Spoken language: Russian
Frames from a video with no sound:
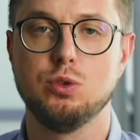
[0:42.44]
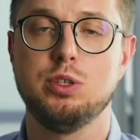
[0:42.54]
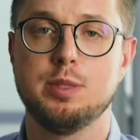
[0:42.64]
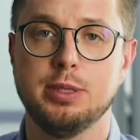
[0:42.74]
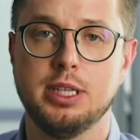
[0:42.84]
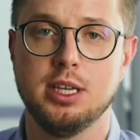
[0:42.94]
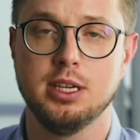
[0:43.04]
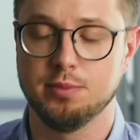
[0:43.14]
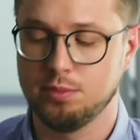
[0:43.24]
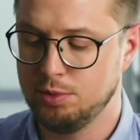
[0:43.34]
Суть
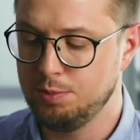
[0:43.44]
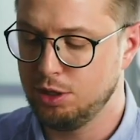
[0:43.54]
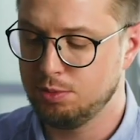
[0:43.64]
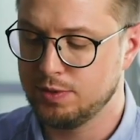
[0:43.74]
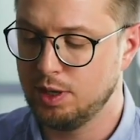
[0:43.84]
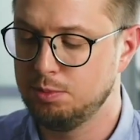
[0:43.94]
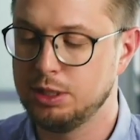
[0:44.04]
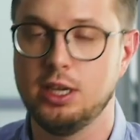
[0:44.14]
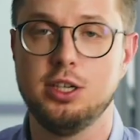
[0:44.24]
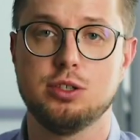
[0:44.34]
испытания. Мы берем с вами
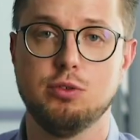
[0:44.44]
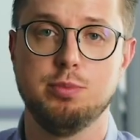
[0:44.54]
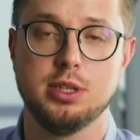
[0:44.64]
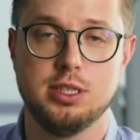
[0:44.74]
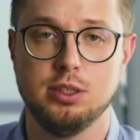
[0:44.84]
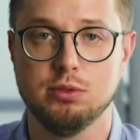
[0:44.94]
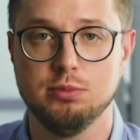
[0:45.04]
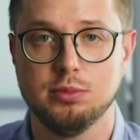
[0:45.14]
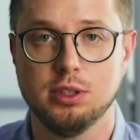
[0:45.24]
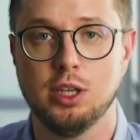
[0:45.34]
металлическую
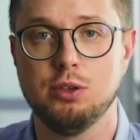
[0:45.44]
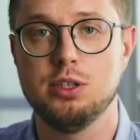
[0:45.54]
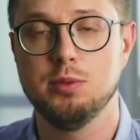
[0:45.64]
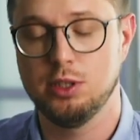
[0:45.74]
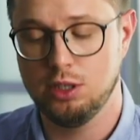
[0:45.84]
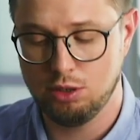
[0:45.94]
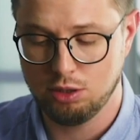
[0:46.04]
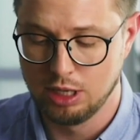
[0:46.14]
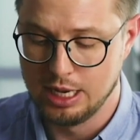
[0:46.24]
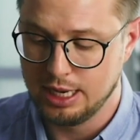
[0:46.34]
пластинку, наносим на
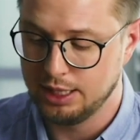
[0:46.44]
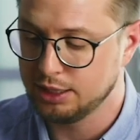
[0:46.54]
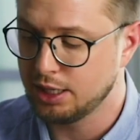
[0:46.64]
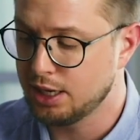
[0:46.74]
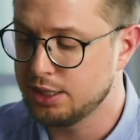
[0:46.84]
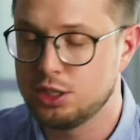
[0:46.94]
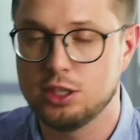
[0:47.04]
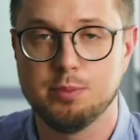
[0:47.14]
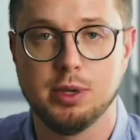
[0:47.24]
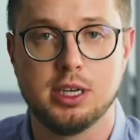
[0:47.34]
нее
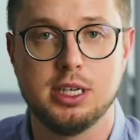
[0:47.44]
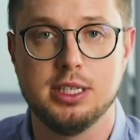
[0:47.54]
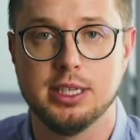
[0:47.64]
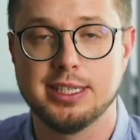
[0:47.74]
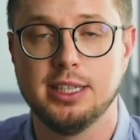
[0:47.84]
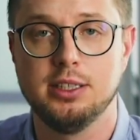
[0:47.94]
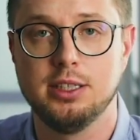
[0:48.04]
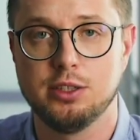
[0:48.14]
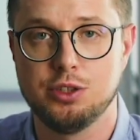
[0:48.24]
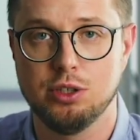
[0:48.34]
лакокрасочное покрытие
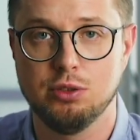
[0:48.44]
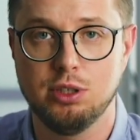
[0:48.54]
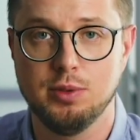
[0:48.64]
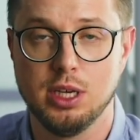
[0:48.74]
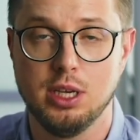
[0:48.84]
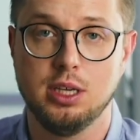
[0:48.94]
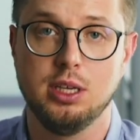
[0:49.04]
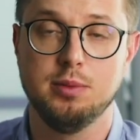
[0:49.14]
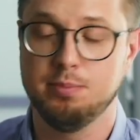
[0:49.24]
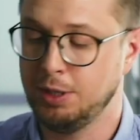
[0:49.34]
заданной толщиной,
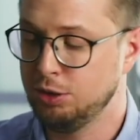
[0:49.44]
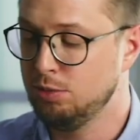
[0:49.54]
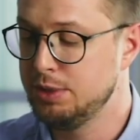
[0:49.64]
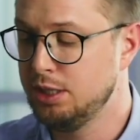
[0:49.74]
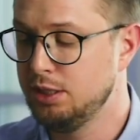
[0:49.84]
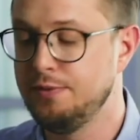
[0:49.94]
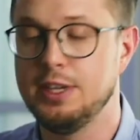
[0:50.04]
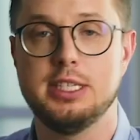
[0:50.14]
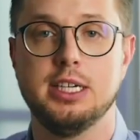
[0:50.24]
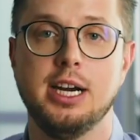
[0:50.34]
потом делаем
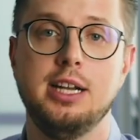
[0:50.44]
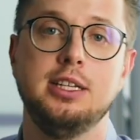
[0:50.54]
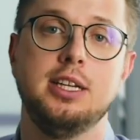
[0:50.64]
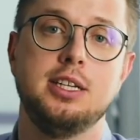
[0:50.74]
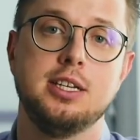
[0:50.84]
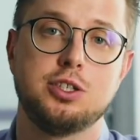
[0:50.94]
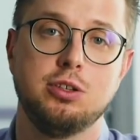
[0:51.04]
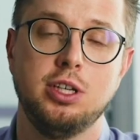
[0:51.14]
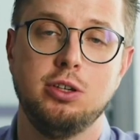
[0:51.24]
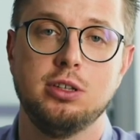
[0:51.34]
вертикальный надрез,
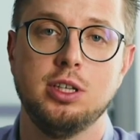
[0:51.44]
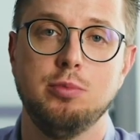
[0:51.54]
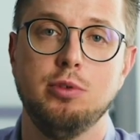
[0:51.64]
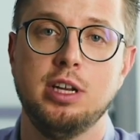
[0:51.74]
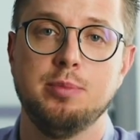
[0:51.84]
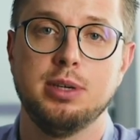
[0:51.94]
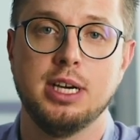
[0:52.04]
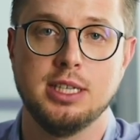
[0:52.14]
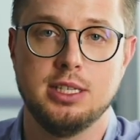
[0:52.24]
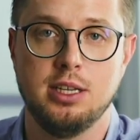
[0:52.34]
что дает нам более
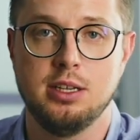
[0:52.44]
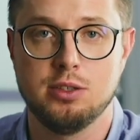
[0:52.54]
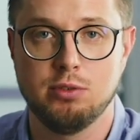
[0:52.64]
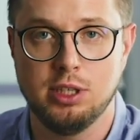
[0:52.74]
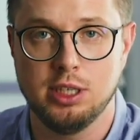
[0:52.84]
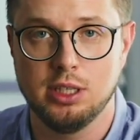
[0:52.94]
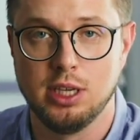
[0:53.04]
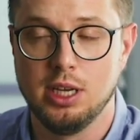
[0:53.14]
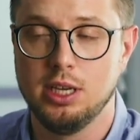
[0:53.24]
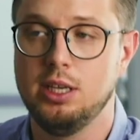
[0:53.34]
показательный результат,
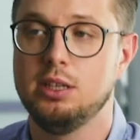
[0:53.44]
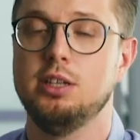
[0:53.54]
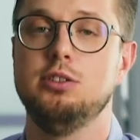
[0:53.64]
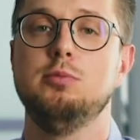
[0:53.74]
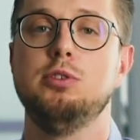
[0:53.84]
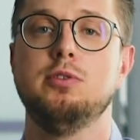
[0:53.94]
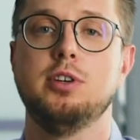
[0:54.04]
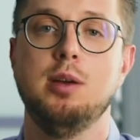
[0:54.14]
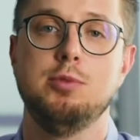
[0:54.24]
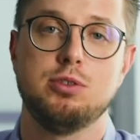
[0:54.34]
и кладем ее в
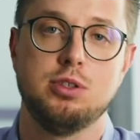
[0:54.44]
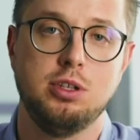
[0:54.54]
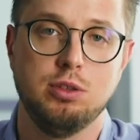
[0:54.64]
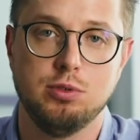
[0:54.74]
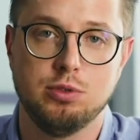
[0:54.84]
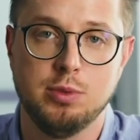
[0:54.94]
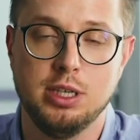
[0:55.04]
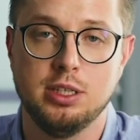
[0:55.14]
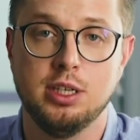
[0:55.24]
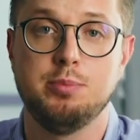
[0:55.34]
камеру соляного
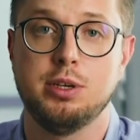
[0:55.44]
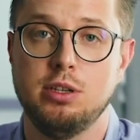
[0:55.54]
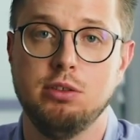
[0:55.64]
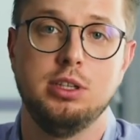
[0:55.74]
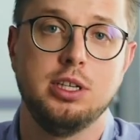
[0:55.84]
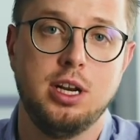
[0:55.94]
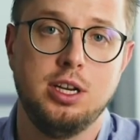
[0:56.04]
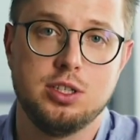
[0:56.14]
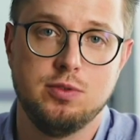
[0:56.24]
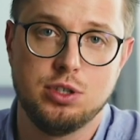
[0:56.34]
тумана на определенное
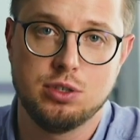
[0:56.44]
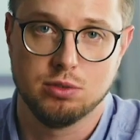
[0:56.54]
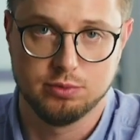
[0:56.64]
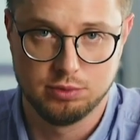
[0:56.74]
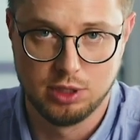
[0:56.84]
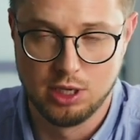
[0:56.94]
количество часов.